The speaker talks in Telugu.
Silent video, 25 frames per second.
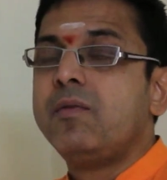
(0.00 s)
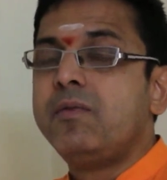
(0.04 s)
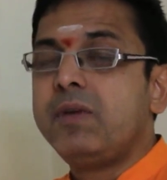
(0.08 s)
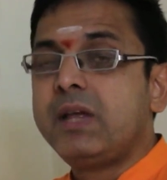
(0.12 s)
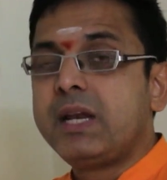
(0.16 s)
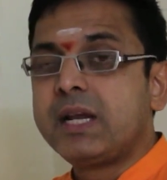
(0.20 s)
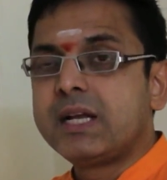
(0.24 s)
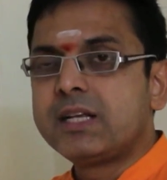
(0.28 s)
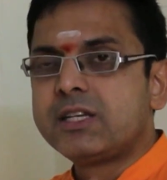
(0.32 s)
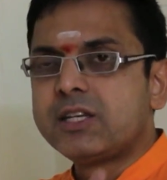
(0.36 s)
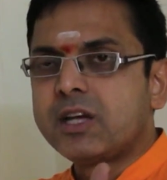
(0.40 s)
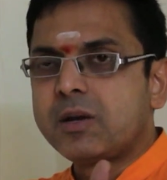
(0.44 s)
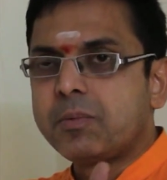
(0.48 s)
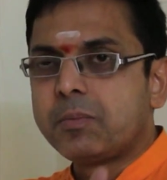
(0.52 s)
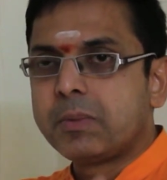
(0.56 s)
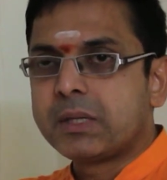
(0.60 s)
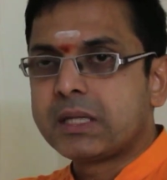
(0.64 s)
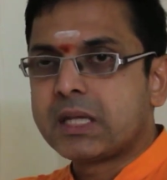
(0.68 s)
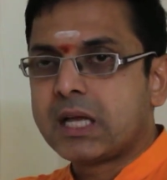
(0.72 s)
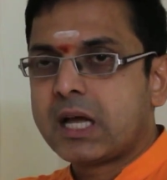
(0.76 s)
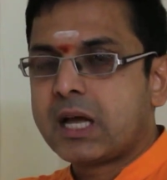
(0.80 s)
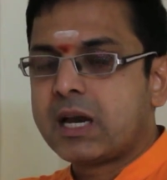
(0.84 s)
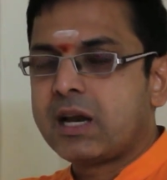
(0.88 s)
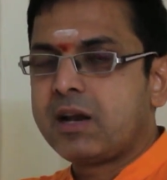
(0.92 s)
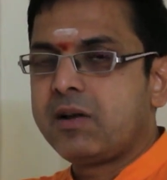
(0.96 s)
వీరికి
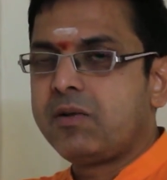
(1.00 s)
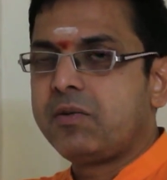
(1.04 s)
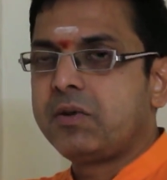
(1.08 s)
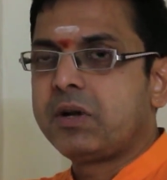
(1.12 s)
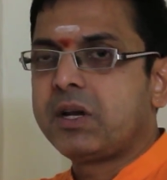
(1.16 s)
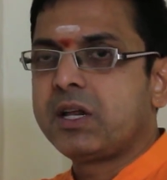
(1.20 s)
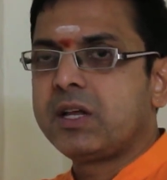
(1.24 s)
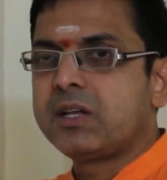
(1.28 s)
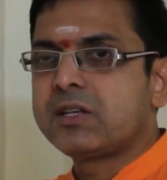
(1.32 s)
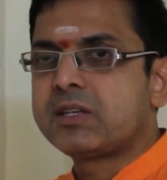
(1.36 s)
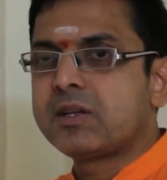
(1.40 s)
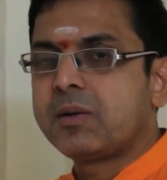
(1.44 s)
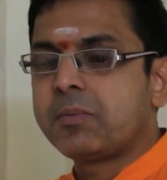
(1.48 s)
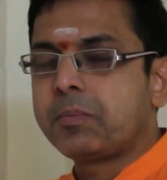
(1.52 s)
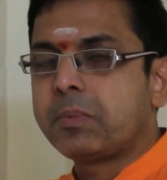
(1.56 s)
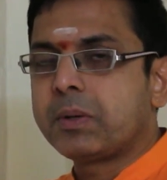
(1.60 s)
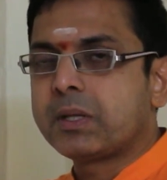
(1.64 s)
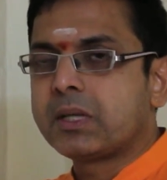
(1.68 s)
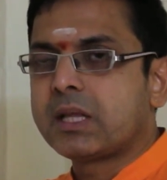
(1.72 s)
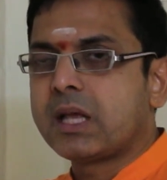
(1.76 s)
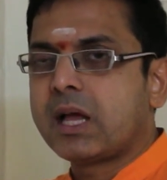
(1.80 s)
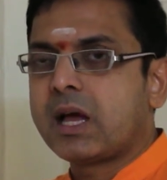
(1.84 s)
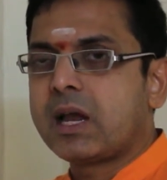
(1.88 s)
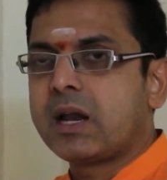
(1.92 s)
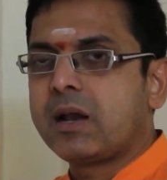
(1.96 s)
జన్మతారేమిటి
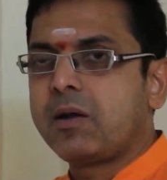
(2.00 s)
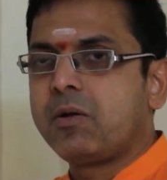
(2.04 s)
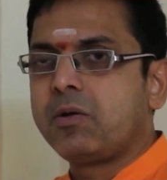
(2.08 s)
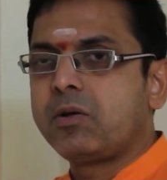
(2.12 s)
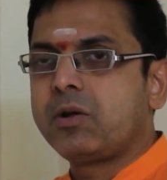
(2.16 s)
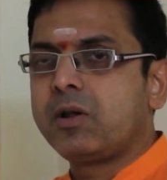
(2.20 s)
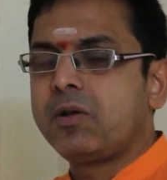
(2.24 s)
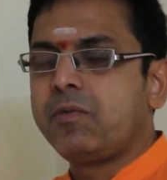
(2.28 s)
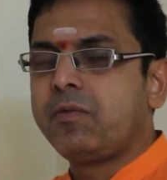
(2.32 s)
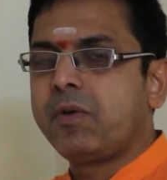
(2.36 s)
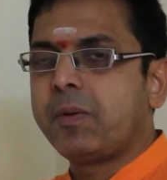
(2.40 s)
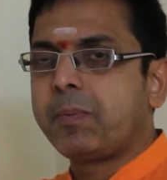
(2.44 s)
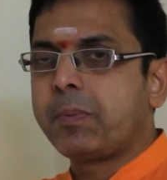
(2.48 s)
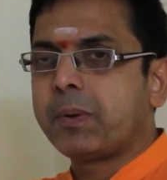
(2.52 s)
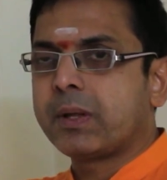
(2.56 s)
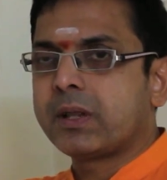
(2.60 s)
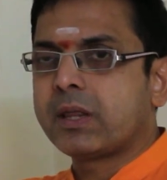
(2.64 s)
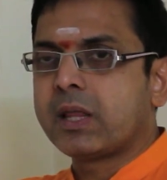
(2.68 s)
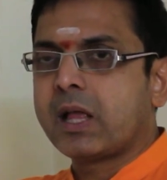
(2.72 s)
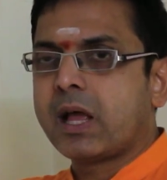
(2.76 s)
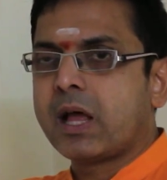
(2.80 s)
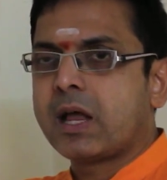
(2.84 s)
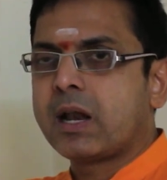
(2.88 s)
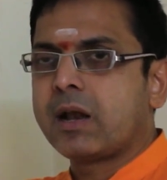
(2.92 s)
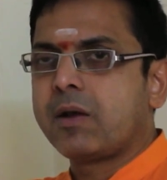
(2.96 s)
సంపత్తారేమిటి
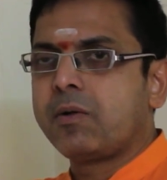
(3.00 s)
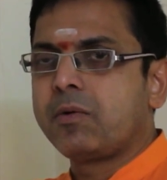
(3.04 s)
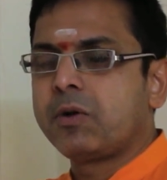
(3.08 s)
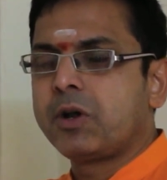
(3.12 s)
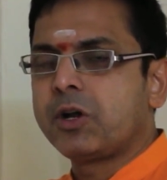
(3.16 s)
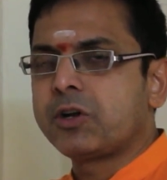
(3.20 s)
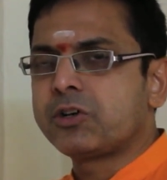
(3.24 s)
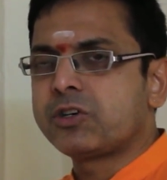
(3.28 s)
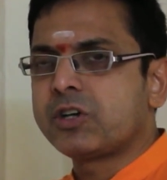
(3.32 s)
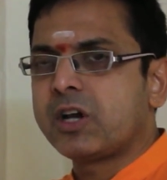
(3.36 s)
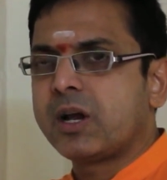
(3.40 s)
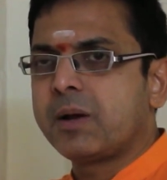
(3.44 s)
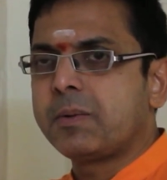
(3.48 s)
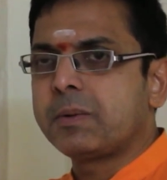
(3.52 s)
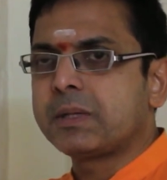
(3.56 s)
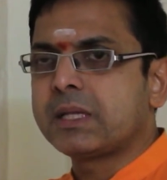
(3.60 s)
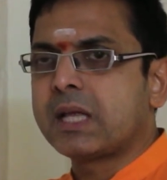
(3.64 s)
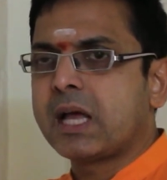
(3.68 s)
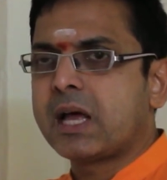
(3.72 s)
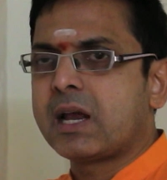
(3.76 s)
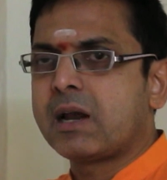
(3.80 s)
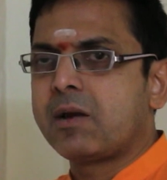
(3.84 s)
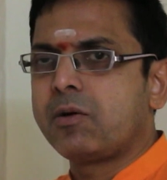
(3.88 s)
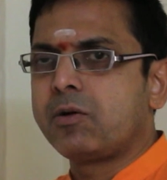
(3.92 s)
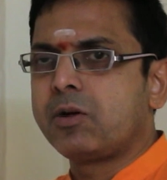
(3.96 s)
విపత్తారేమిటి
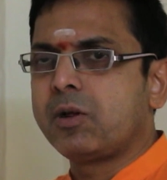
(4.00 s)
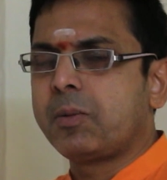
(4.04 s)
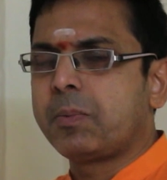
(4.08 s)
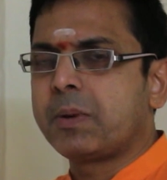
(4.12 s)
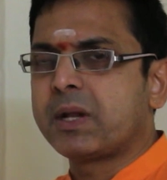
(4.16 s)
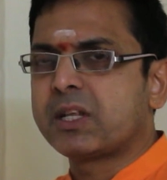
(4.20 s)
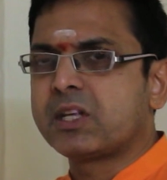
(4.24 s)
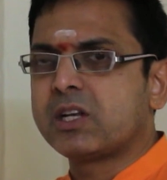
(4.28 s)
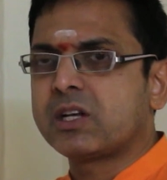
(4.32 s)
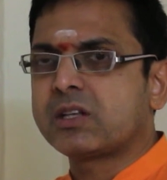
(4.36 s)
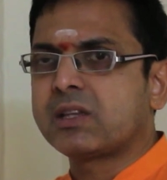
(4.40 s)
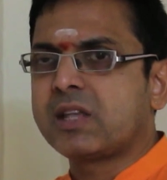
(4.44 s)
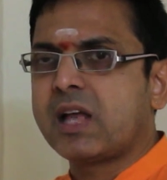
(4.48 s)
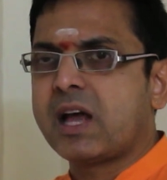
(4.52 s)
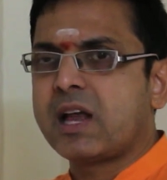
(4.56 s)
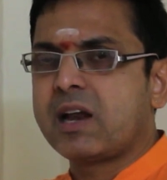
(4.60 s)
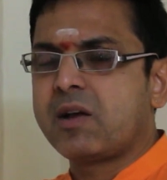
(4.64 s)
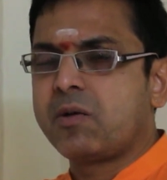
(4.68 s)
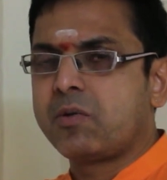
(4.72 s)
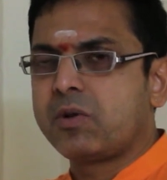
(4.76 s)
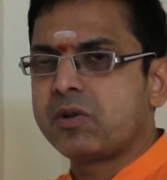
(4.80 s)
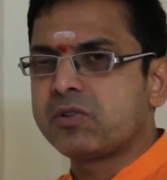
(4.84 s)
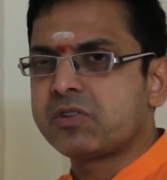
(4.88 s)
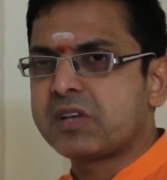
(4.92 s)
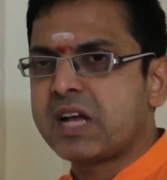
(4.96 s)
క్షేమతారేమిటి
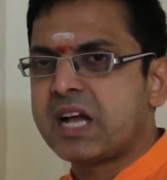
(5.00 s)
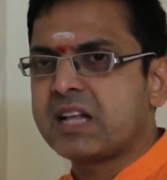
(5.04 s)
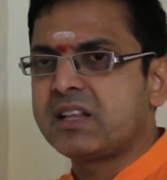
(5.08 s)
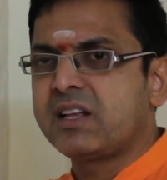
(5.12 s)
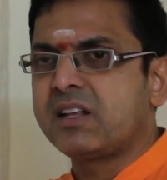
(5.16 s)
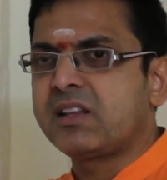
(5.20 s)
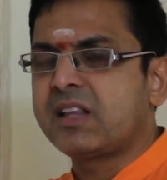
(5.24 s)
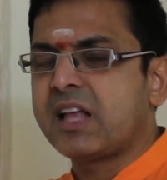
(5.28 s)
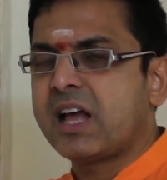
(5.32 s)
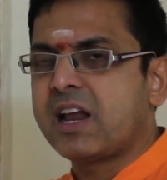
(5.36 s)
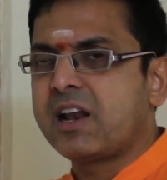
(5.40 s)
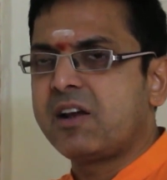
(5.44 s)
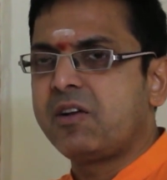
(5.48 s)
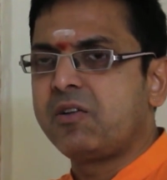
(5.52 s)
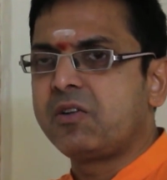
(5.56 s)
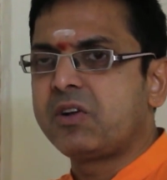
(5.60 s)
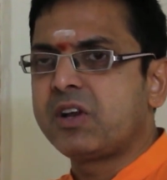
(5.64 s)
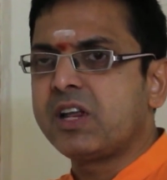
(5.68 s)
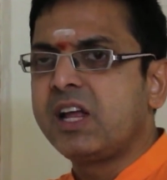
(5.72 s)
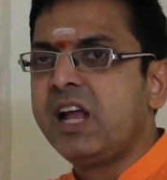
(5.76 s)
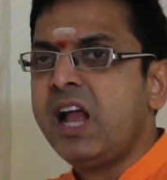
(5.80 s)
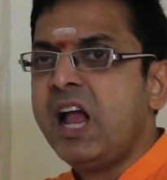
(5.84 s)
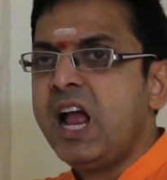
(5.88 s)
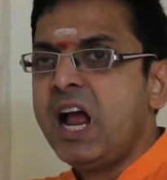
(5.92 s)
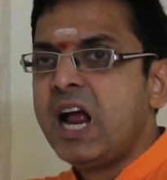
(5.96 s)
ప్రత్యక్తారేమిటి
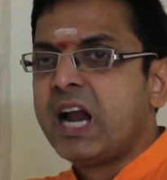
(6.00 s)
సాధనతారేమిటి